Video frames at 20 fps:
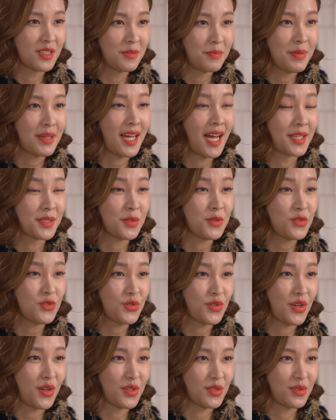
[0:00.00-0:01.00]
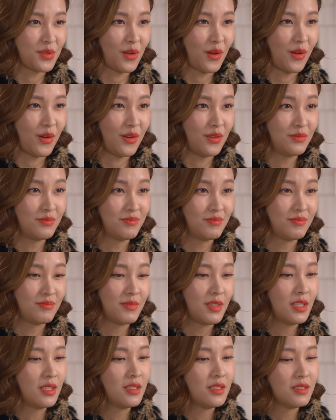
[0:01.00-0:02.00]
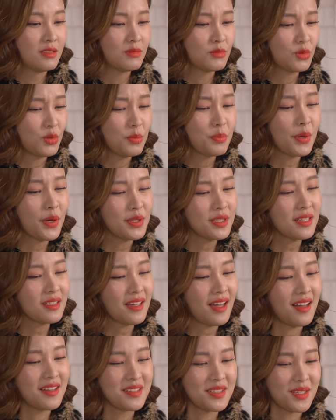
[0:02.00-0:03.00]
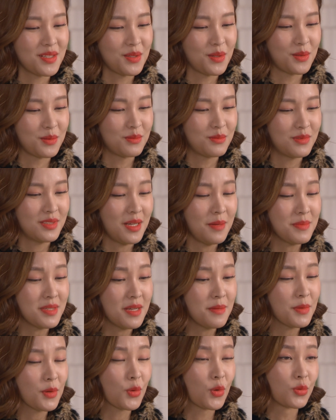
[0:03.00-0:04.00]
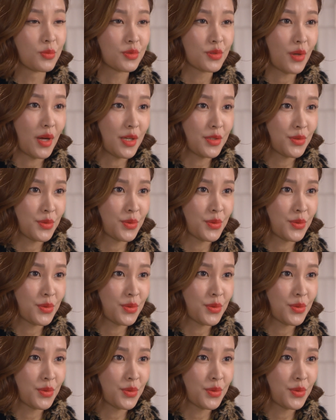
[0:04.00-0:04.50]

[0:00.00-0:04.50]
급히 가던 중이었어요. 좀 편하게 앉아서 짬짬이 공부도 할